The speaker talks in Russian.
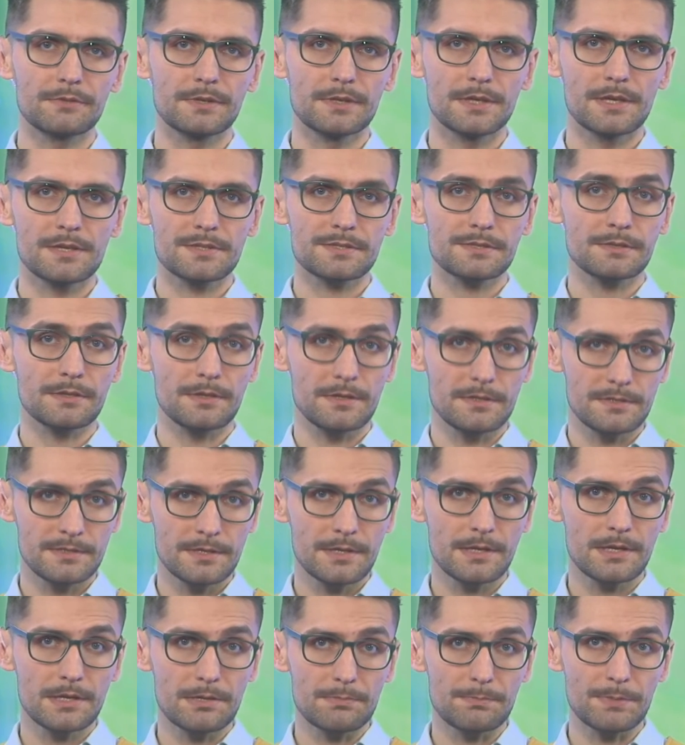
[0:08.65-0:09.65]
Если
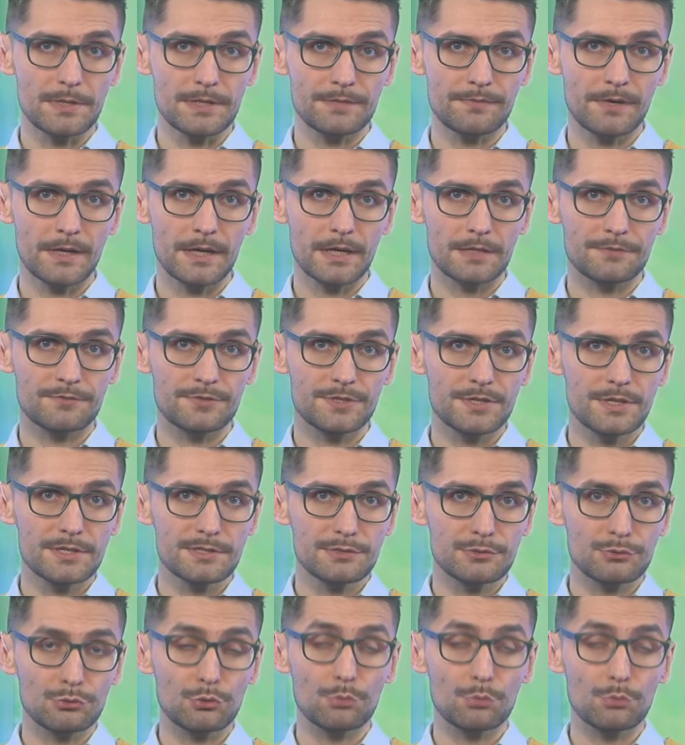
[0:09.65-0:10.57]
идеи притворят в жизнь,